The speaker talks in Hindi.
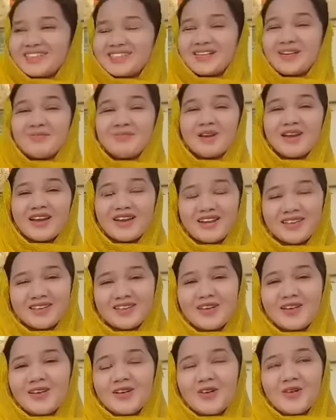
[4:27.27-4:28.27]
असल में ना
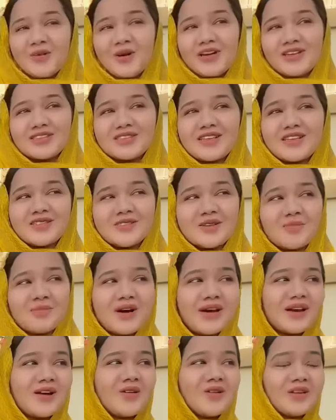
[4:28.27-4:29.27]
निकली नहीं अरसा
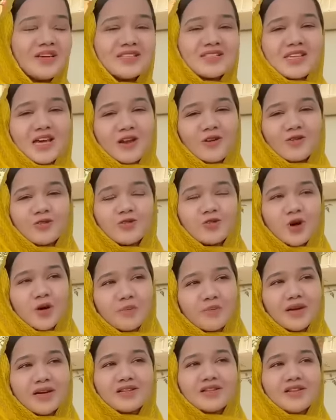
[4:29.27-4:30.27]
जमाना हो गया सैलून जॉब
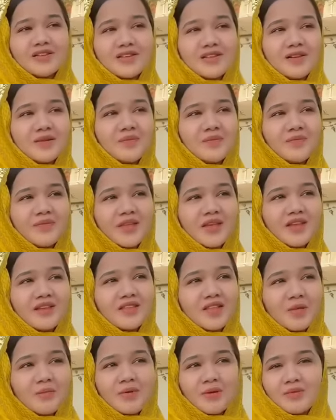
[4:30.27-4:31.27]
करते थे
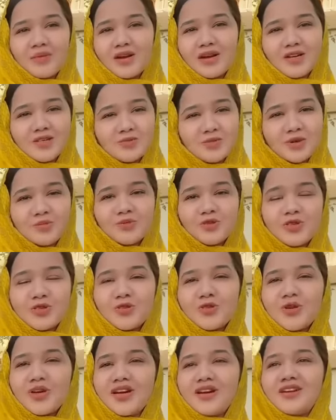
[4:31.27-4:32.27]
तब भी मेरे हस्बैंड मुझे
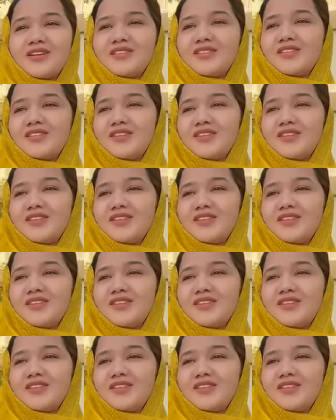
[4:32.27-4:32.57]
छोड़ा करते